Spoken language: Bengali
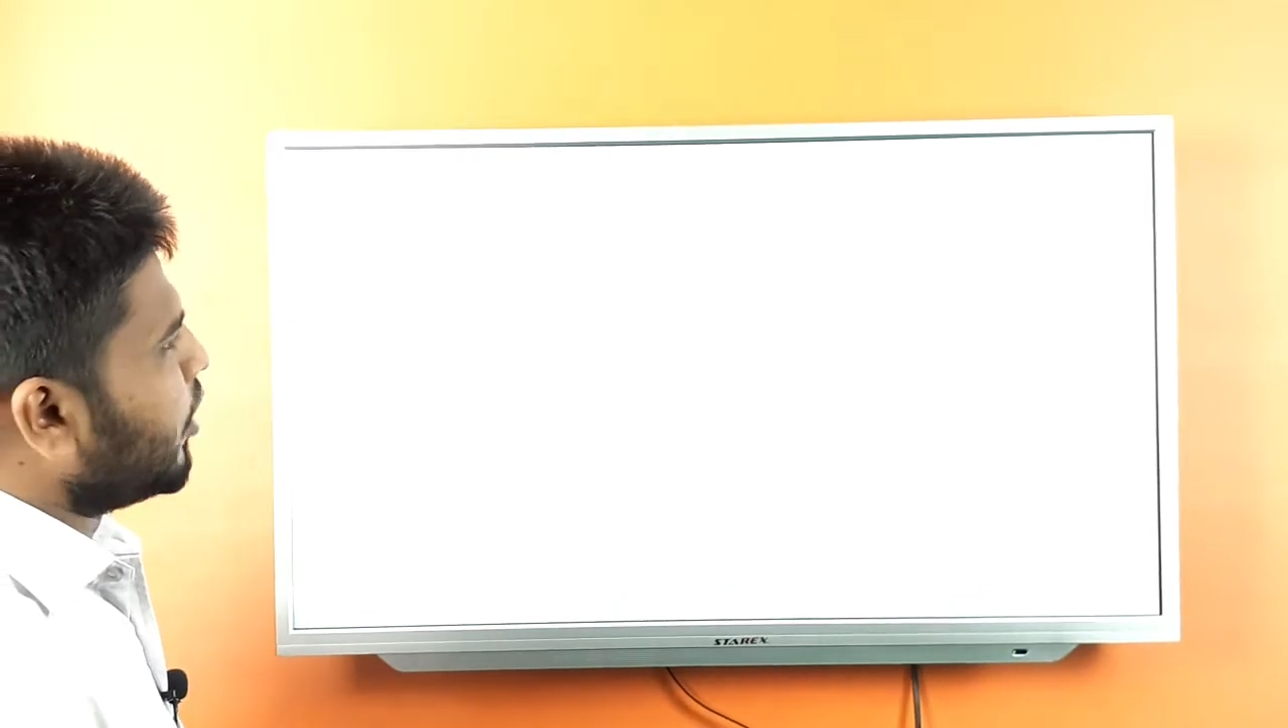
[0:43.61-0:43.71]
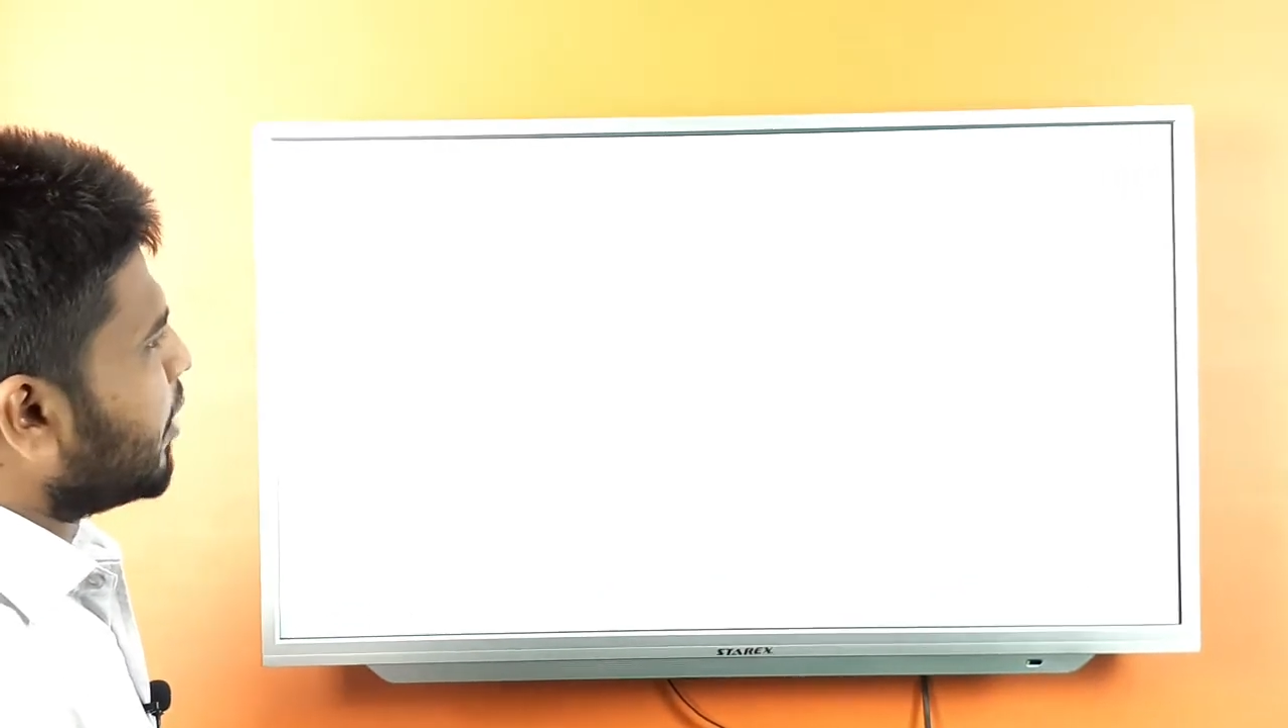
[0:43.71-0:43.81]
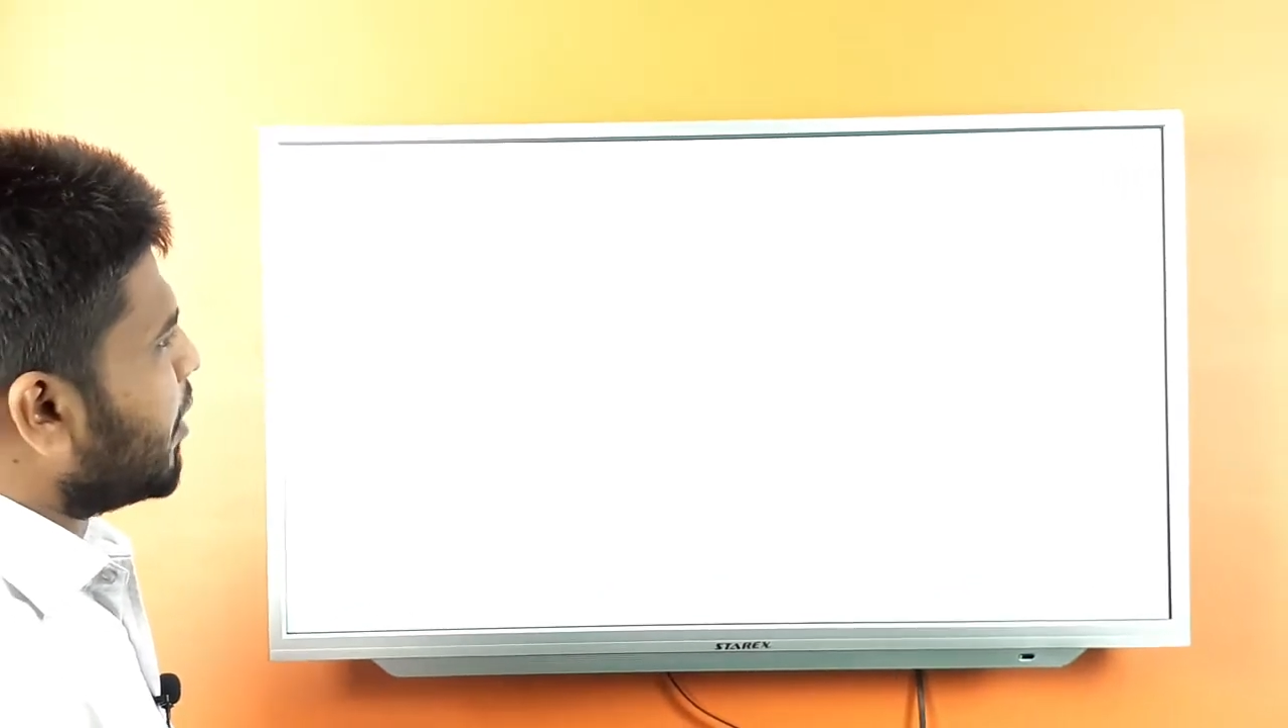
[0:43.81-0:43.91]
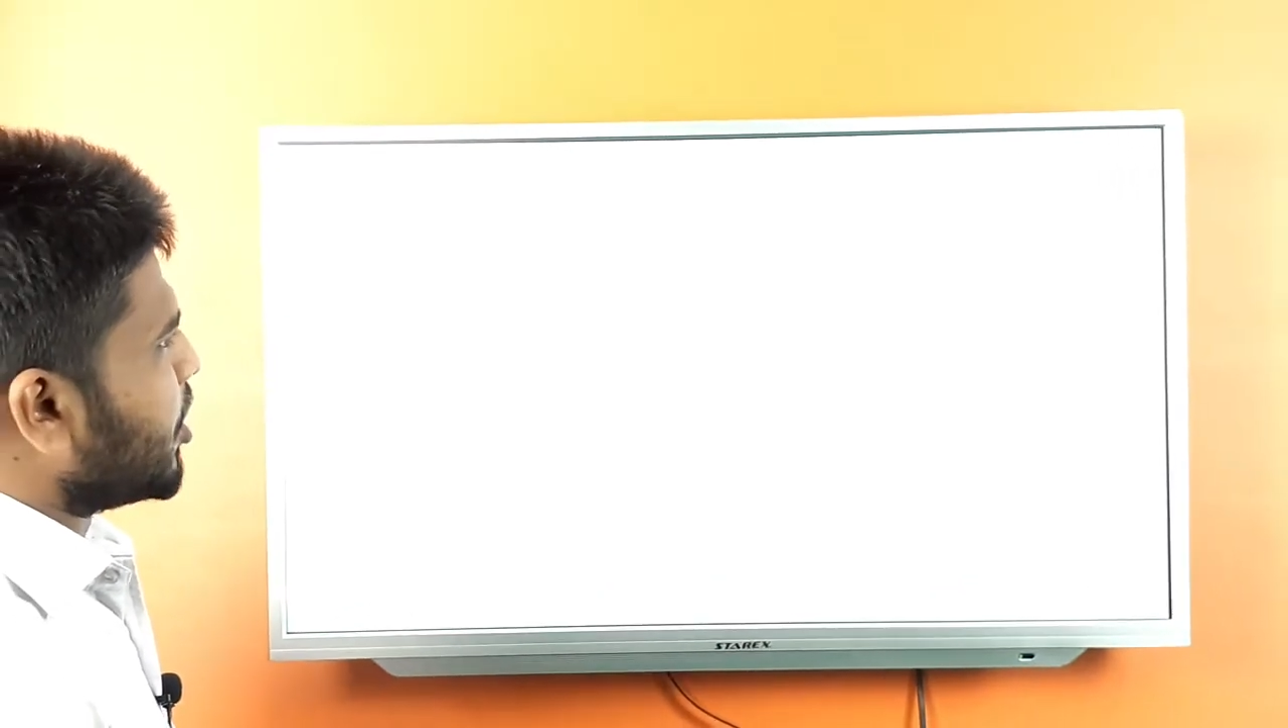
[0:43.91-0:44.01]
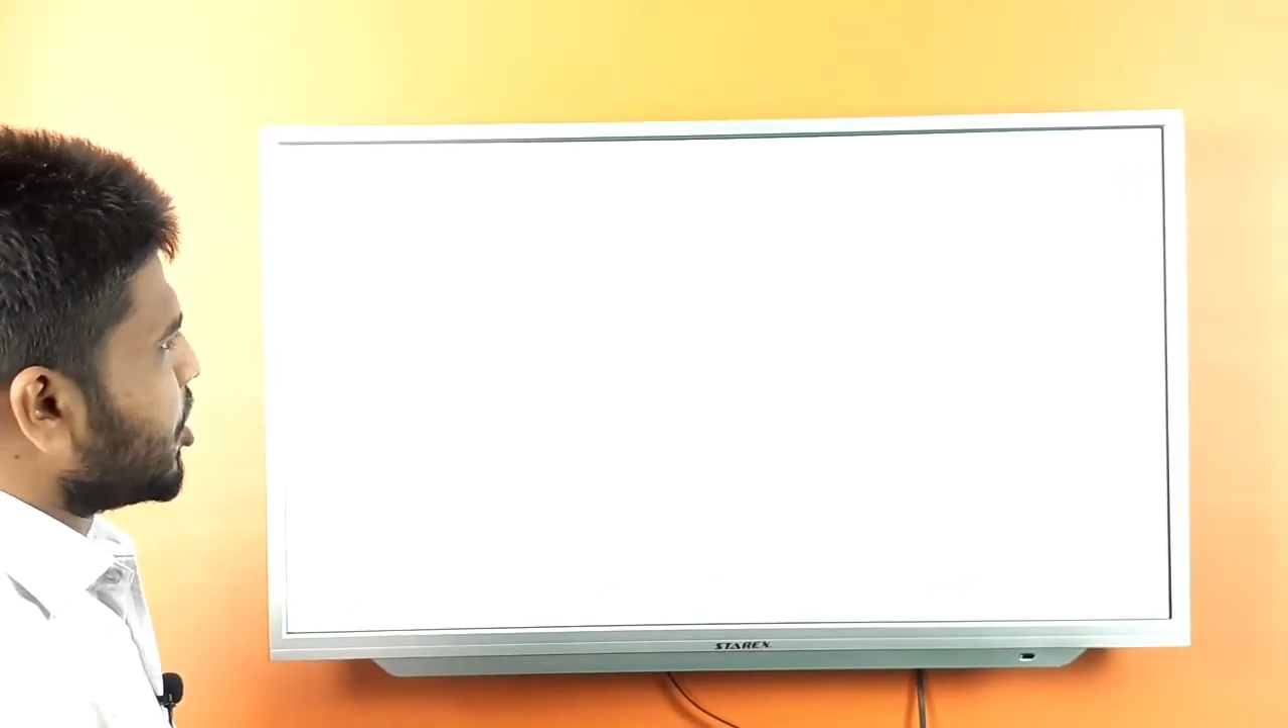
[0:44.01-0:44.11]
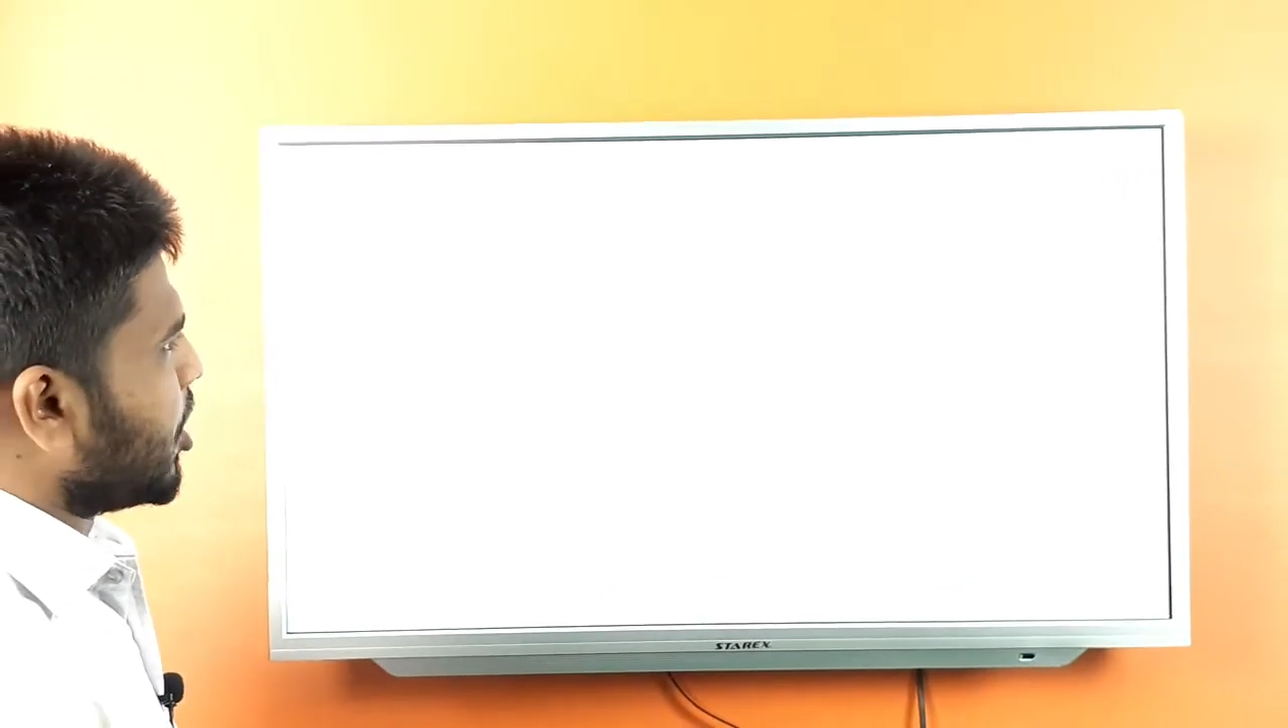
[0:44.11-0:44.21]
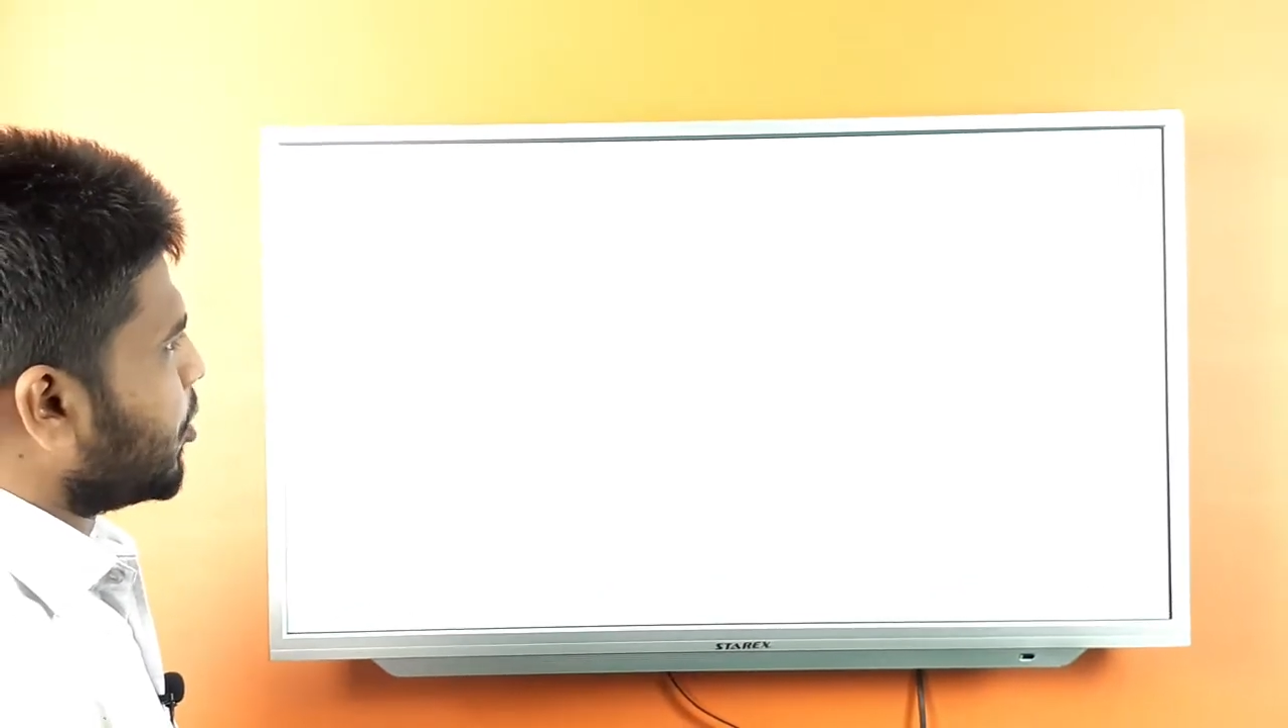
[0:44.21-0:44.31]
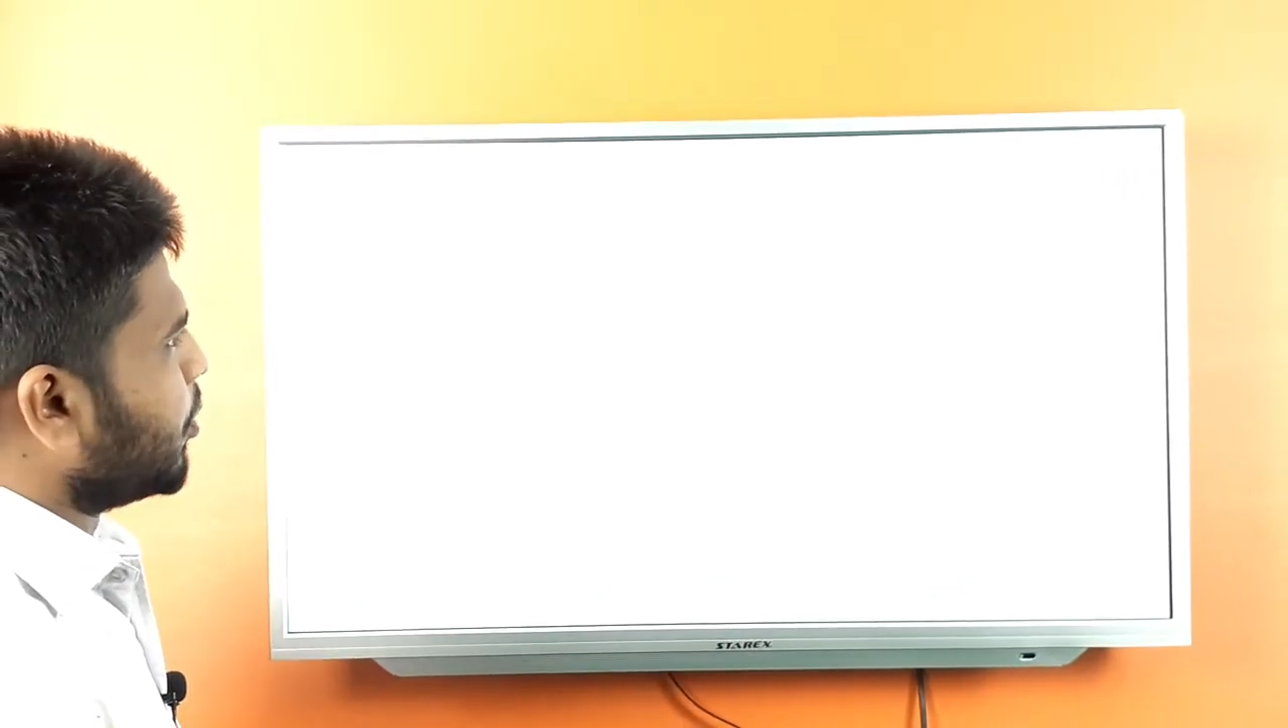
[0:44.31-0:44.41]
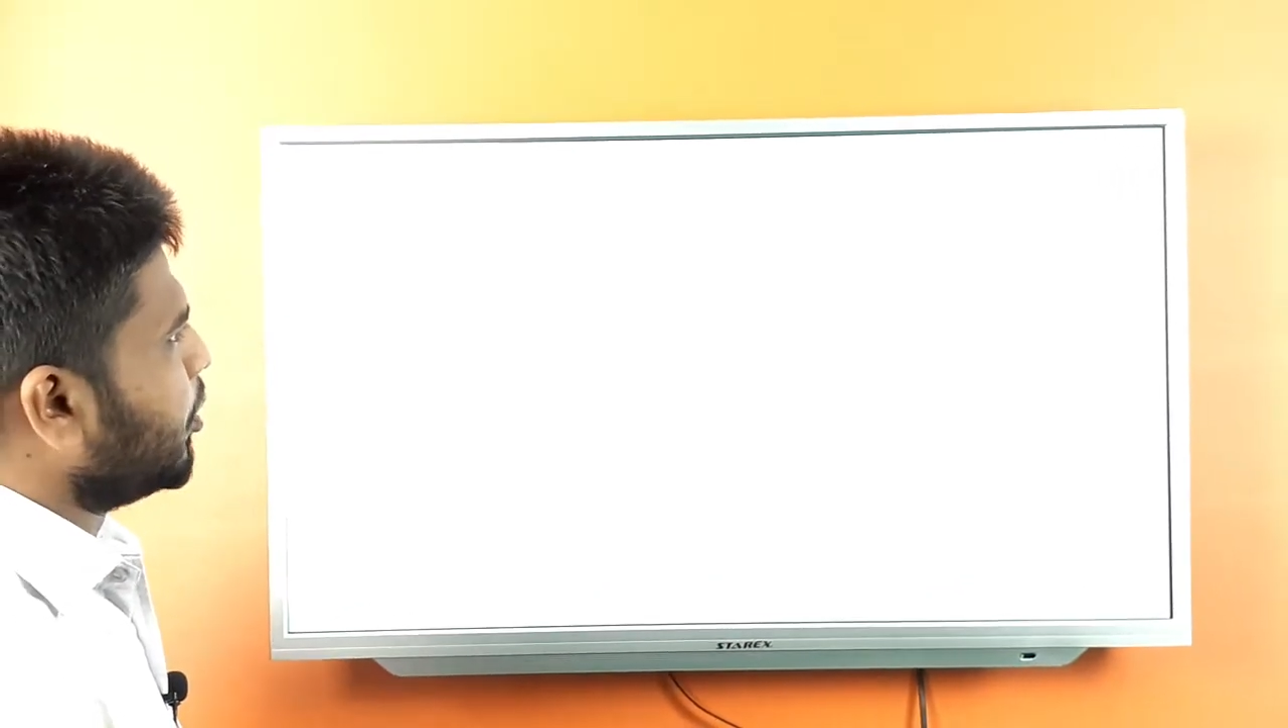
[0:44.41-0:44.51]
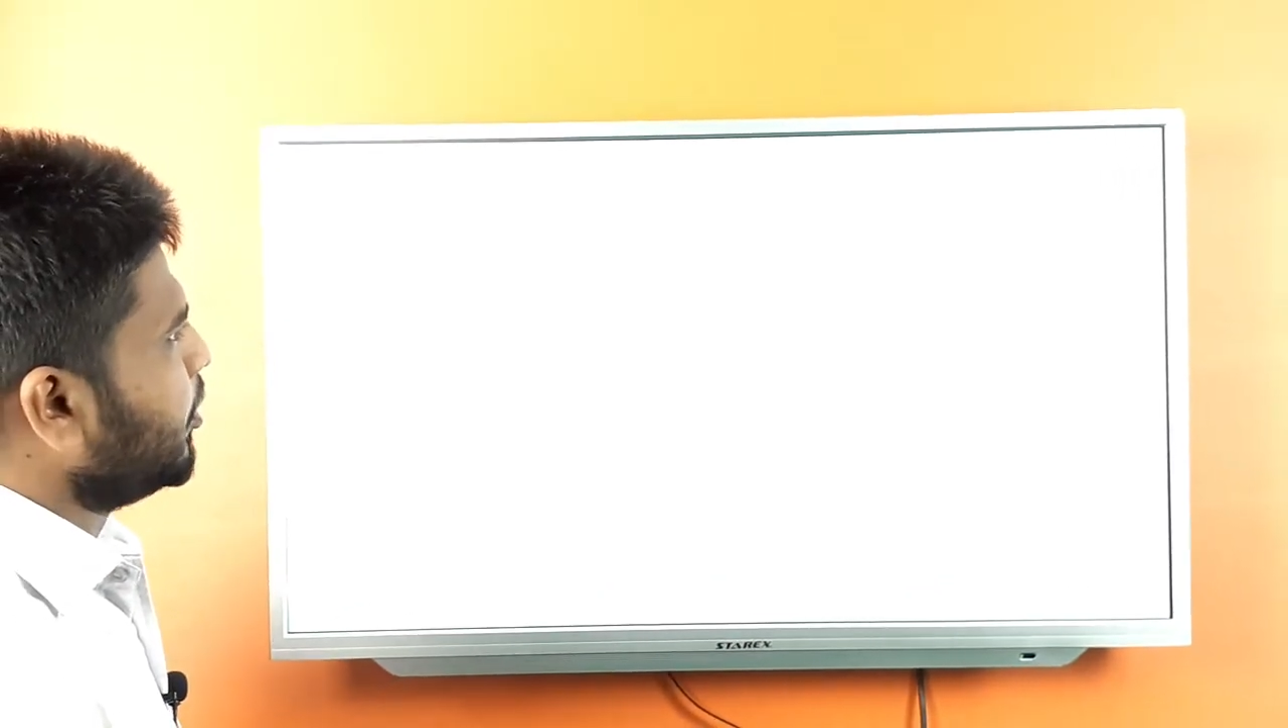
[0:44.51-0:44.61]
দেখবার চেষ্টা
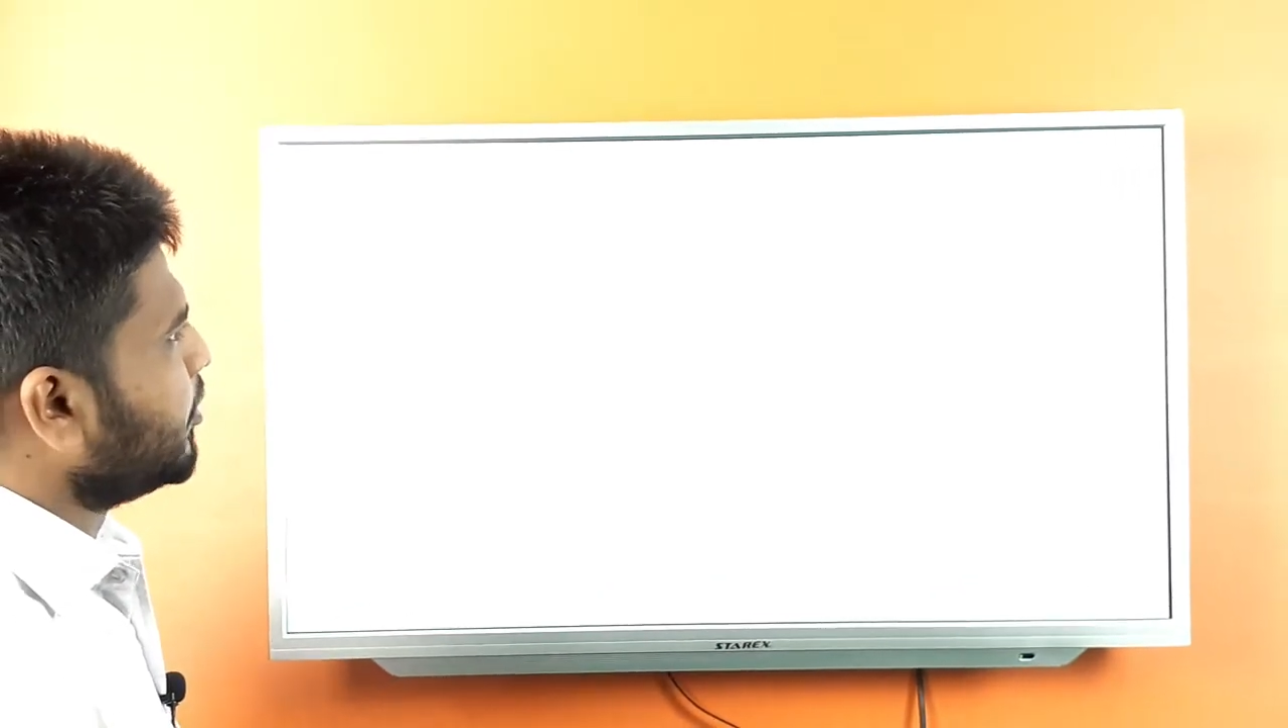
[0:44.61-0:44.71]
করব